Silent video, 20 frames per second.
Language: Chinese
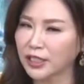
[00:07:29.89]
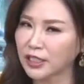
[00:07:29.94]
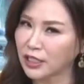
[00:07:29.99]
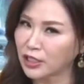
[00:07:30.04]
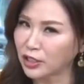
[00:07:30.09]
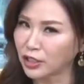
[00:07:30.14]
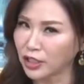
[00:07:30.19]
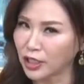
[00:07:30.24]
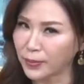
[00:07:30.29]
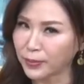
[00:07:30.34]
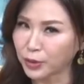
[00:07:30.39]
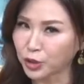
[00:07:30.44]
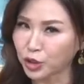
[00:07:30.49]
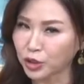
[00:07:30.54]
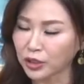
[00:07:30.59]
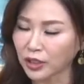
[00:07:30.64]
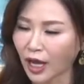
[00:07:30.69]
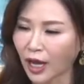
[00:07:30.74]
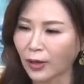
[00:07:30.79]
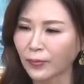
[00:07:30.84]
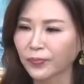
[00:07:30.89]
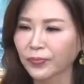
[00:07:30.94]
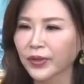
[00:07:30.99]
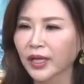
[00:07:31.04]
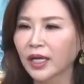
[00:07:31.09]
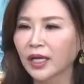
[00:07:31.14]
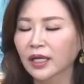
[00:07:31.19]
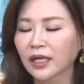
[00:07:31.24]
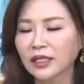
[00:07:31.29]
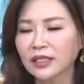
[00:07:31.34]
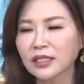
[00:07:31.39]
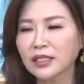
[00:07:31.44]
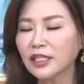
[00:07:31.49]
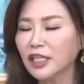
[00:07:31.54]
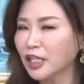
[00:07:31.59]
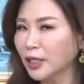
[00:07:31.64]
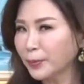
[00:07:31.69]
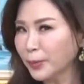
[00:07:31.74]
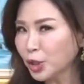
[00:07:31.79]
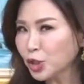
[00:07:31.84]
其实你不知道，可是
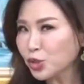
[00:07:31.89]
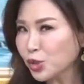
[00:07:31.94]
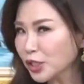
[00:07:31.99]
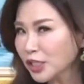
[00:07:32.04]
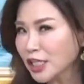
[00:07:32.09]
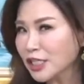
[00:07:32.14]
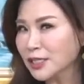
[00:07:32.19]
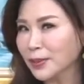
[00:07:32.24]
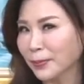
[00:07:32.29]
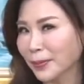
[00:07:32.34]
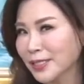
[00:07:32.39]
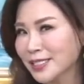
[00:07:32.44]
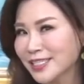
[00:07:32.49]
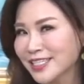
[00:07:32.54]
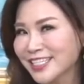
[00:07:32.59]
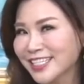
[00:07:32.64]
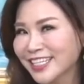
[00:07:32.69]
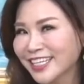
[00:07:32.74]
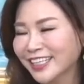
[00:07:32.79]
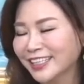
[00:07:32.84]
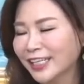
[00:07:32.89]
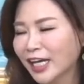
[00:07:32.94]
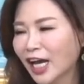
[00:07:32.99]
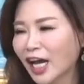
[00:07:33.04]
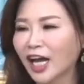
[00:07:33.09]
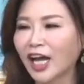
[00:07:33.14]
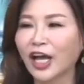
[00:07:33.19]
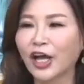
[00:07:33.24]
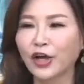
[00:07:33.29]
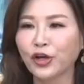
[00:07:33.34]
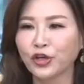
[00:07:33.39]
你能不能做些什么事情呢？